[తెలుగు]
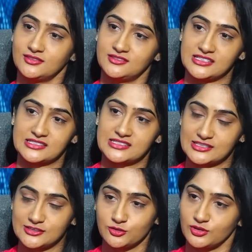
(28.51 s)
డ్రగ్స్
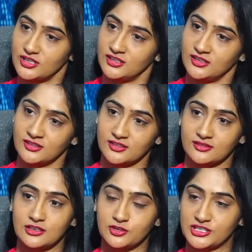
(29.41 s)
కేసులో కూడా
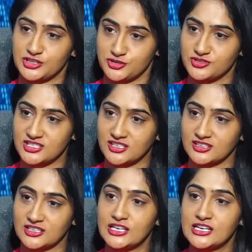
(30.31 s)
ఒక ఇష్యూ జరిగింది